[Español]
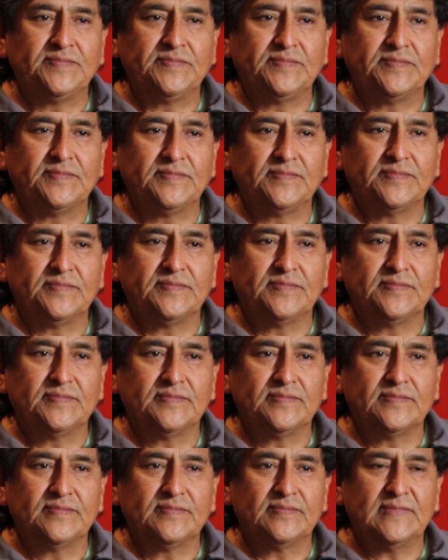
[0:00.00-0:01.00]
Gracias,
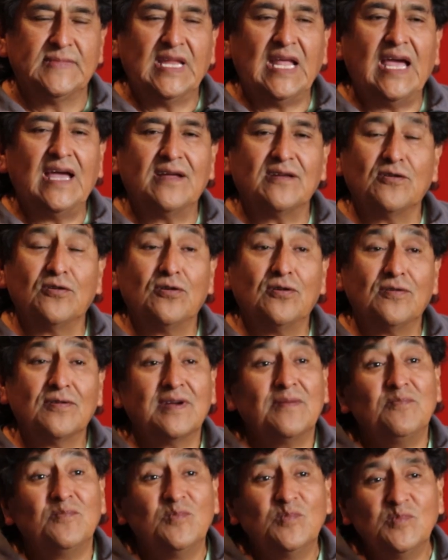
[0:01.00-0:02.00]
alcalde. Ah,
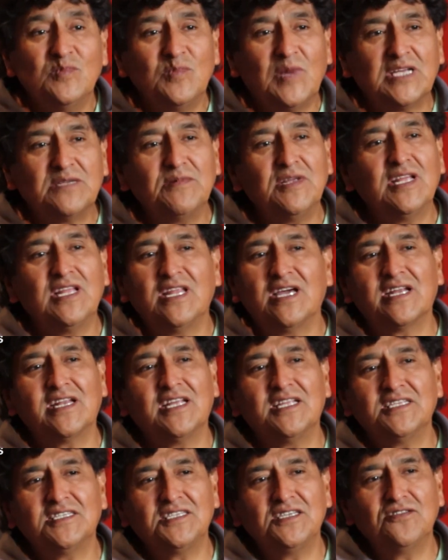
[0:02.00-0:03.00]
no, más bien el
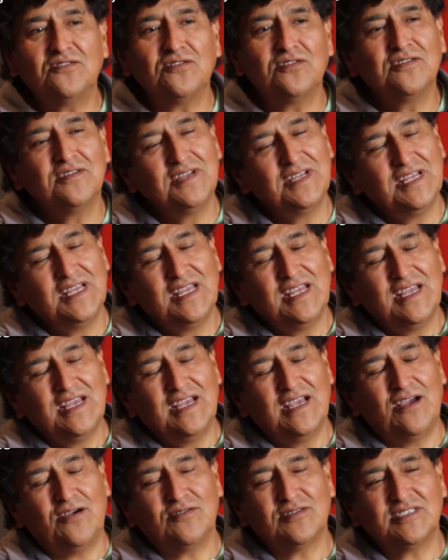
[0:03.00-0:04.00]
agradecido
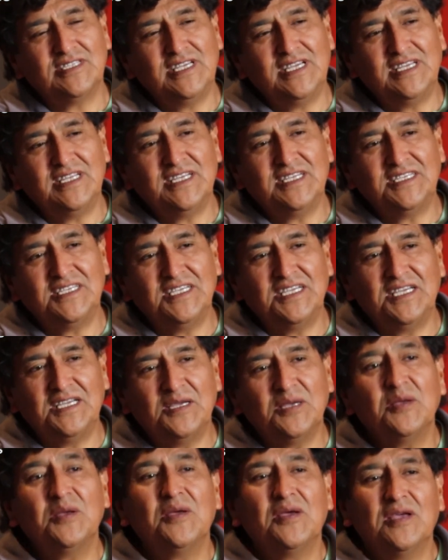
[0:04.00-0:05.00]
a ustedes
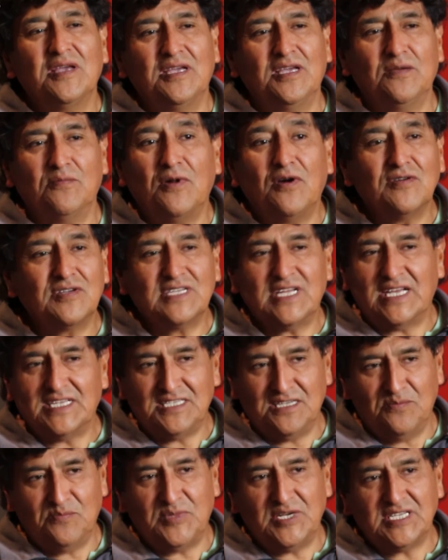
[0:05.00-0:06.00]
y vamos a
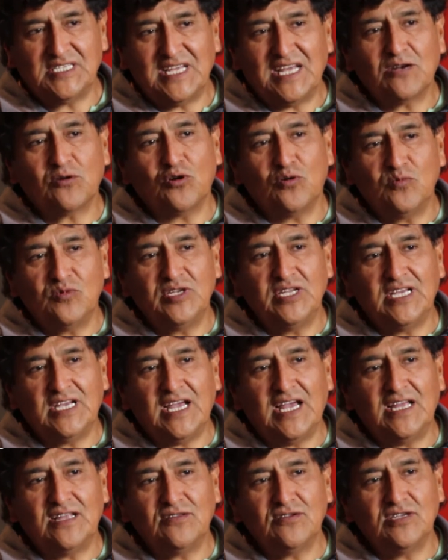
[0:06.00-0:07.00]
siempre estar
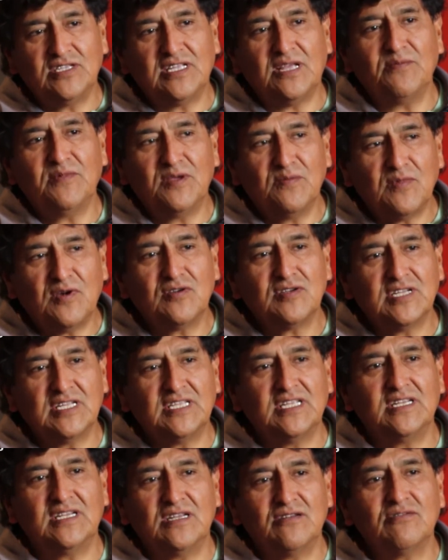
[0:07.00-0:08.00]
comunicando y también vamos a
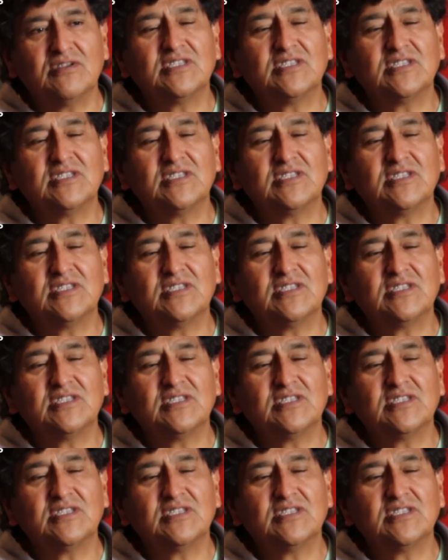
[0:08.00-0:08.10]
tener